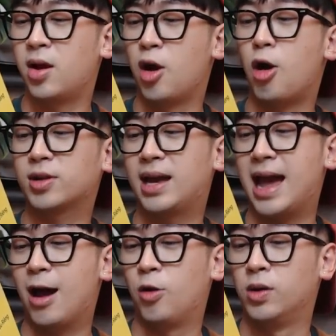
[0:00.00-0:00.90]
ngọt
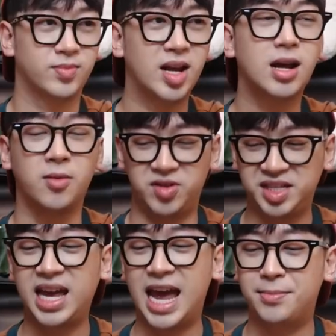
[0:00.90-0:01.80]
ngào thích hợp với
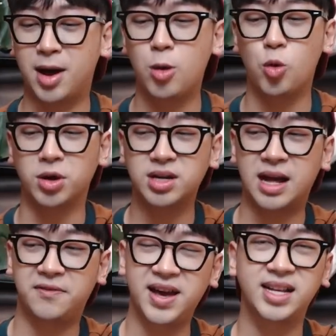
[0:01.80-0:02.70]
chị em mà không uống được
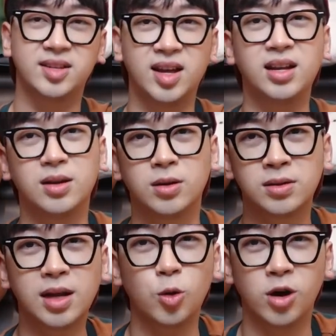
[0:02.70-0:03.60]
cà phê nhưng thích
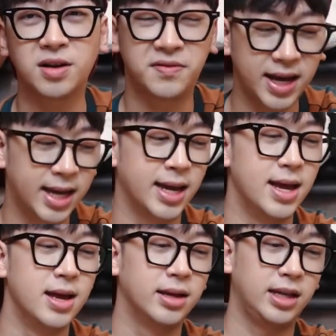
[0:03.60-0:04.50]
thích uống cà phê
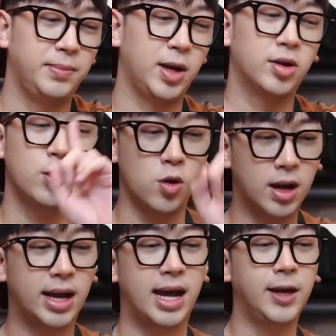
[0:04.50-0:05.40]
thì mình có thể uống
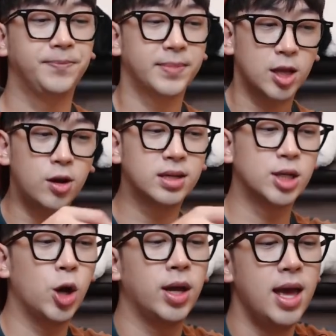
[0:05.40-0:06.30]
cái đấy thôi được
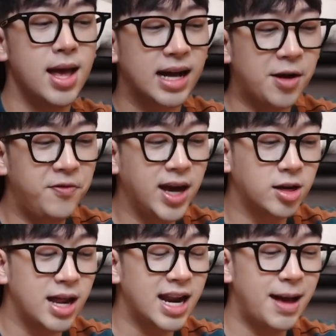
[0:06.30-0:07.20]
rồi cà phê
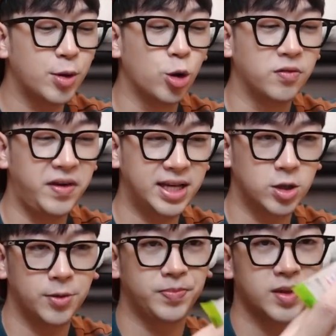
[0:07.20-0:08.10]
đã làm đổi vị rồi